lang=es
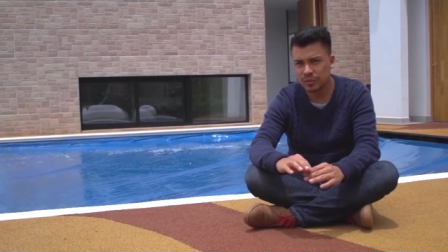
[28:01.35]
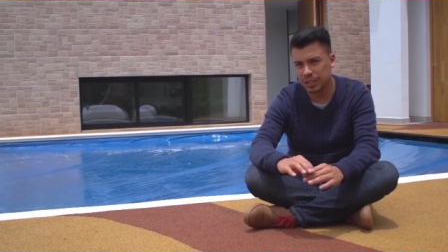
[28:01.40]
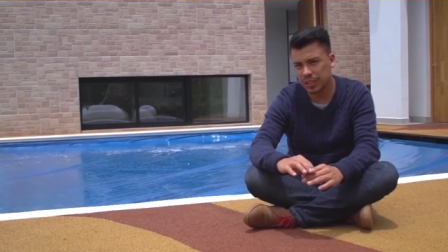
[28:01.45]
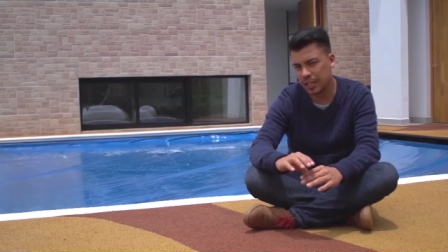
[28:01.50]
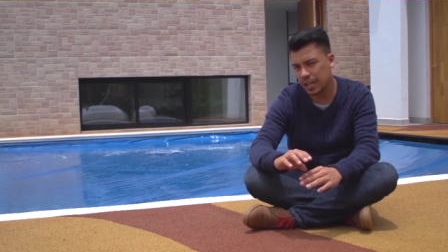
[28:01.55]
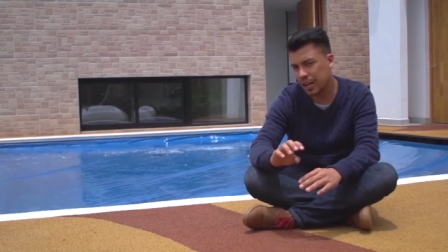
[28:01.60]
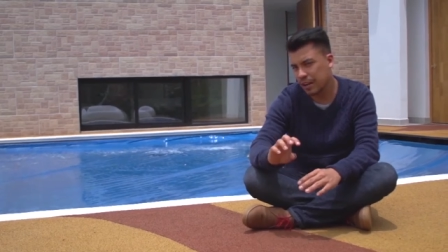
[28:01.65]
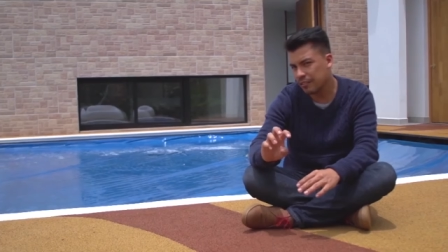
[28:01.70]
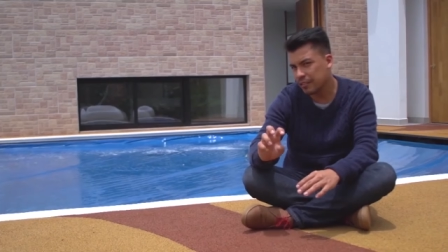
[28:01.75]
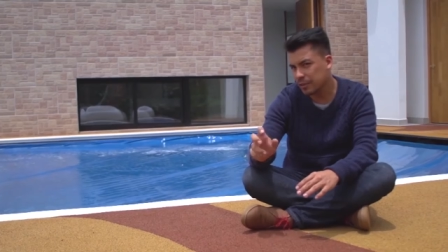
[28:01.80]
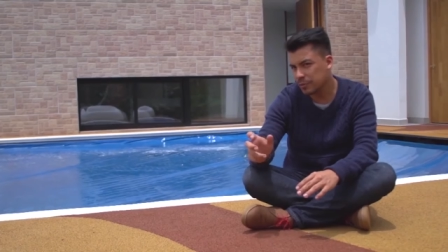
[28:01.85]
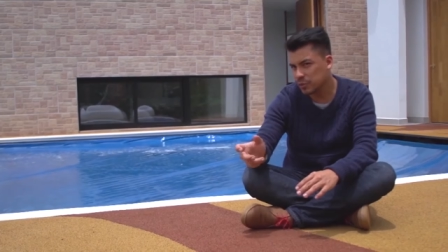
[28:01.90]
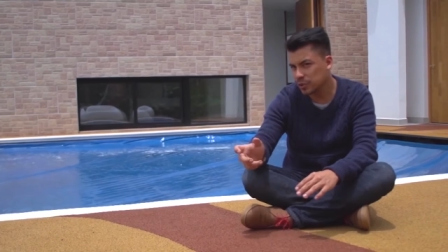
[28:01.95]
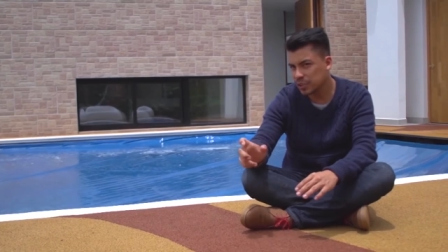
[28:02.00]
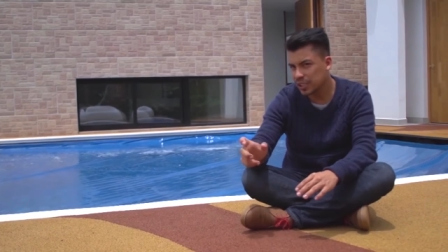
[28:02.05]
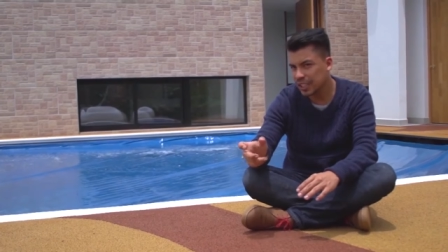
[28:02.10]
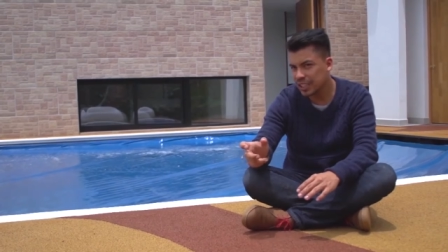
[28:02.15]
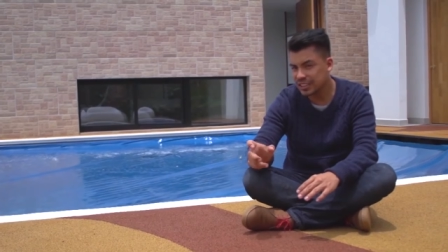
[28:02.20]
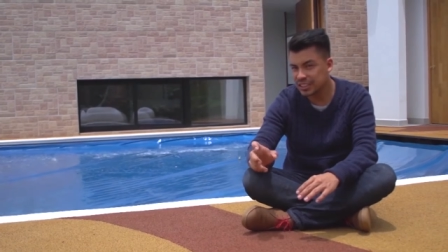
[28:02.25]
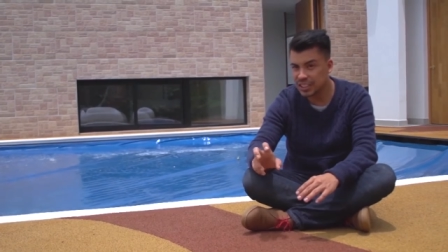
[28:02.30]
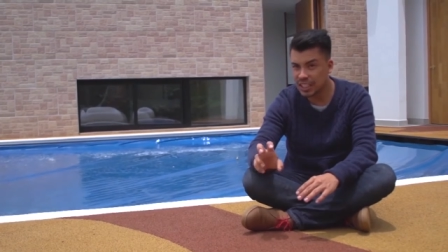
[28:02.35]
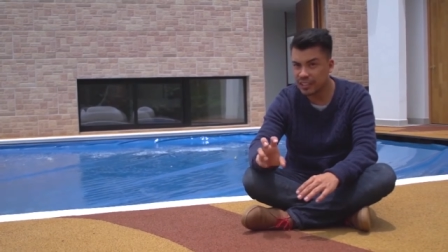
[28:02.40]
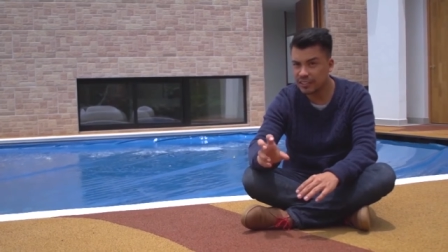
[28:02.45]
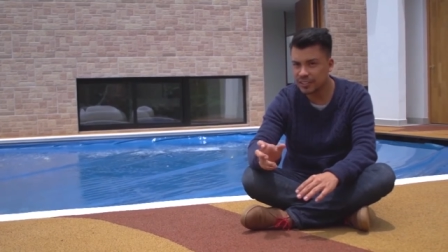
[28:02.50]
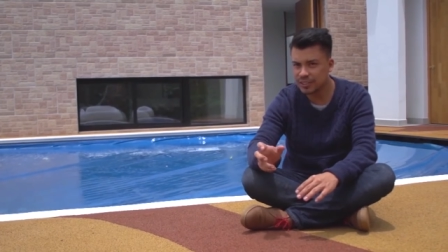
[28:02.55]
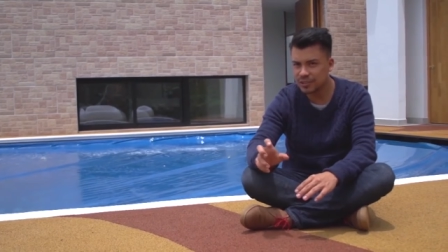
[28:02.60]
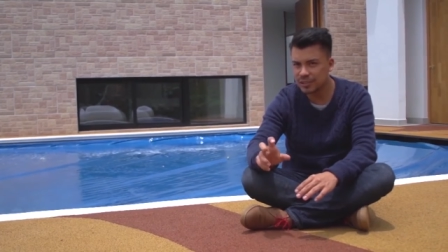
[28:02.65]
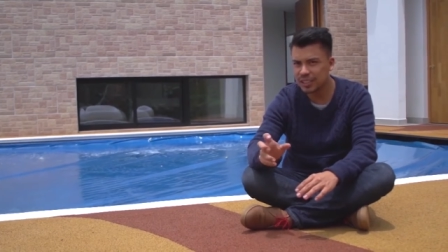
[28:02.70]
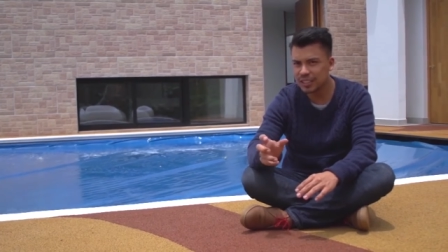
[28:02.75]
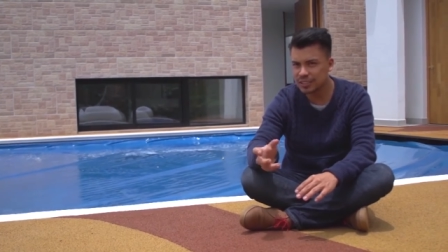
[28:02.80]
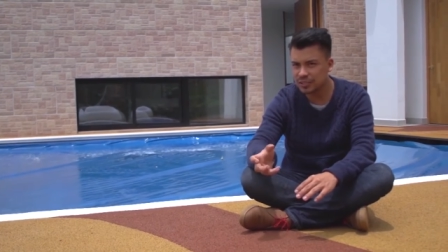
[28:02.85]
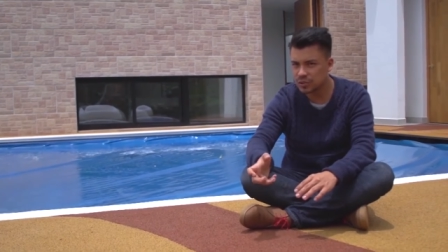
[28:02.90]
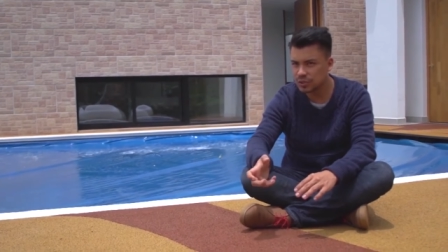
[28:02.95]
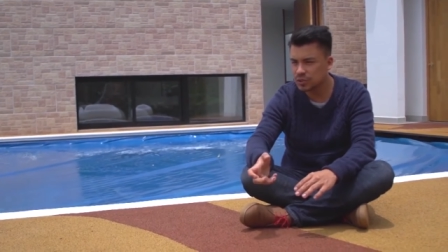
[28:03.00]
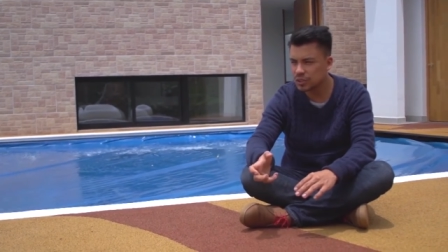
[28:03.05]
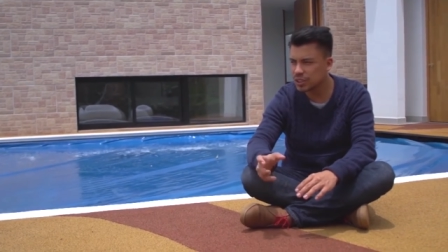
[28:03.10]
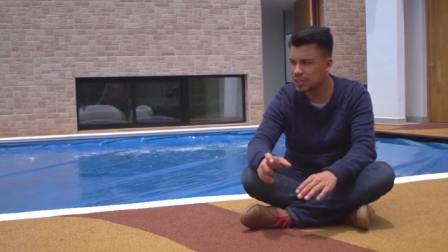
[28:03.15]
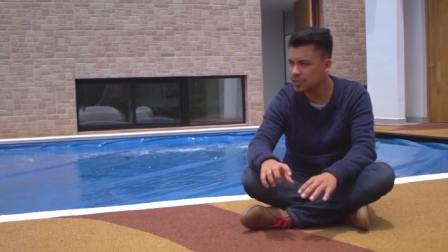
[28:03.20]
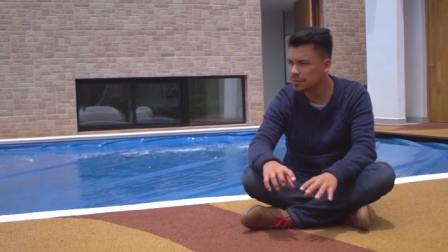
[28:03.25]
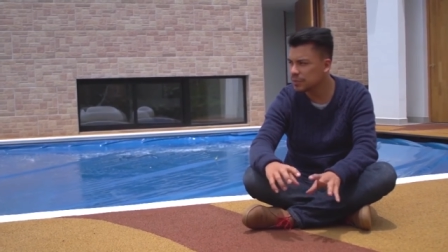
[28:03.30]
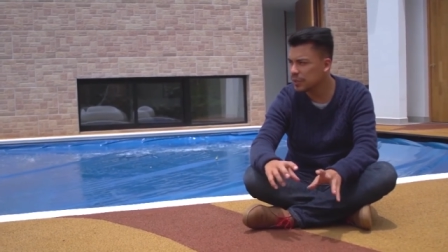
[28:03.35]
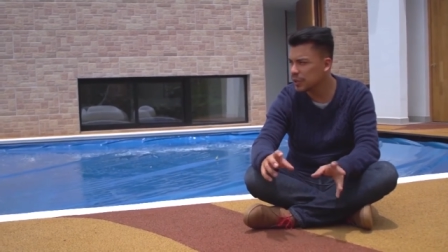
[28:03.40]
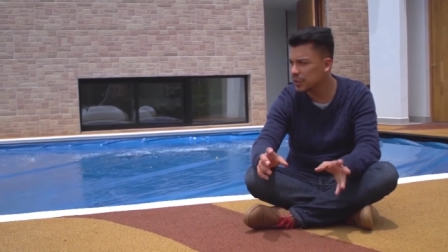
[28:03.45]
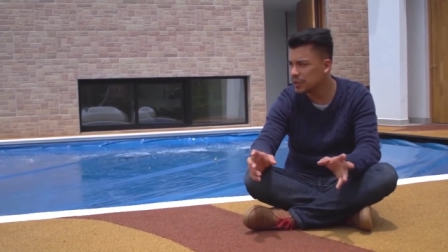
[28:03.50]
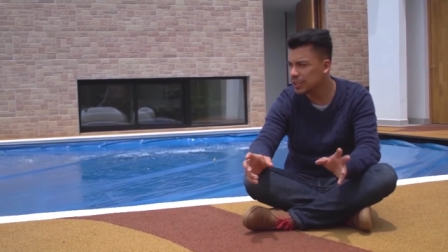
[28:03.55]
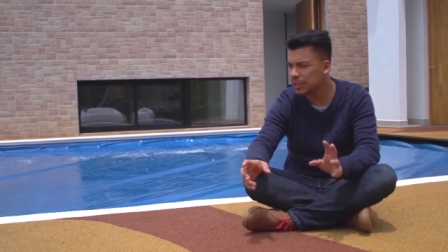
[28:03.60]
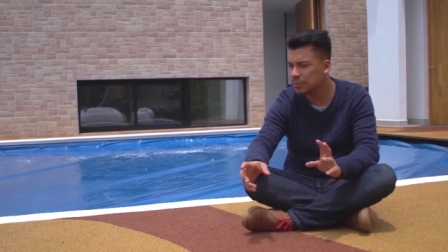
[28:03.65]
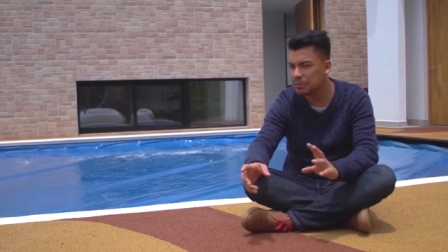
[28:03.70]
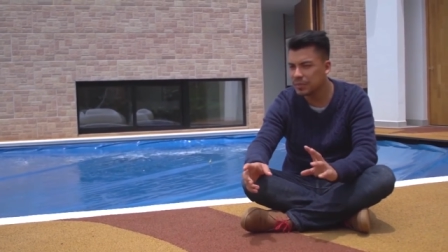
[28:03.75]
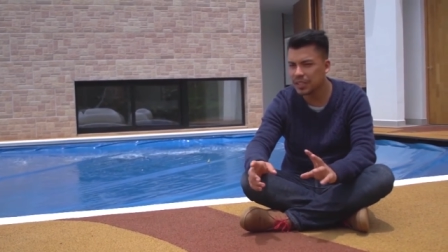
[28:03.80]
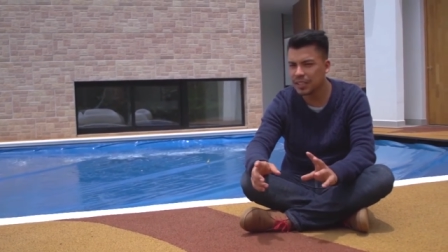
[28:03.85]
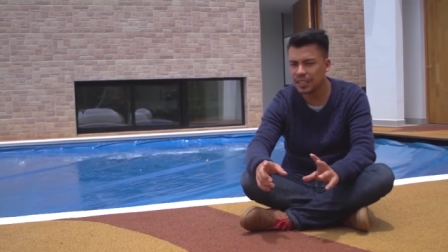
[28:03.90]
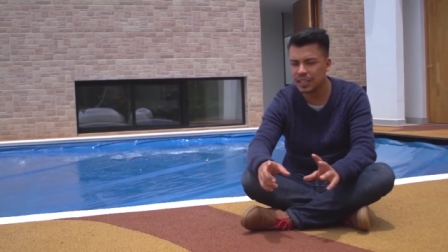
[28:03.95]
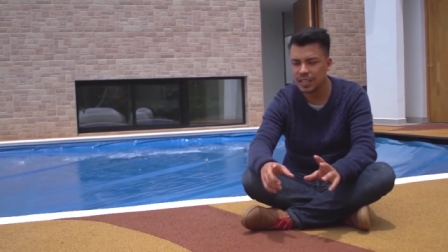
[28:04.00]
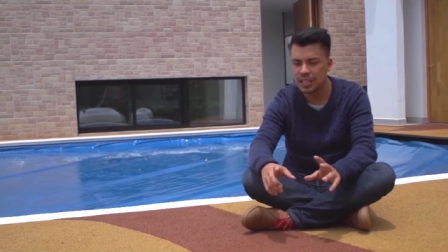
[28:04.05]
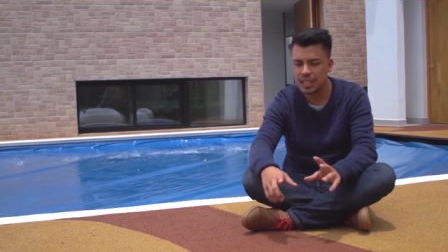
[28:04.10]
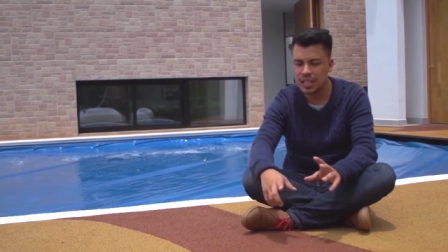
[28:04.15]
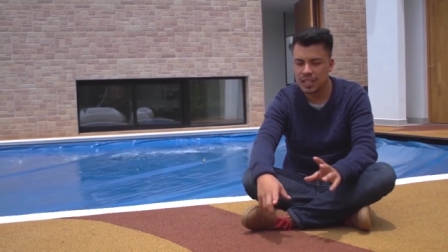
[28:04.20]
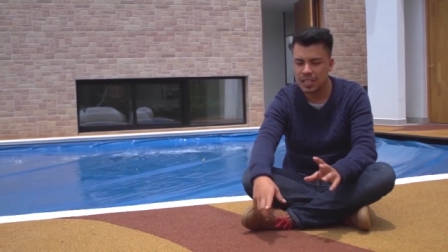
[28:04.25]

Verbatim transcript: que abrimos en las llaves son las duchas, pero también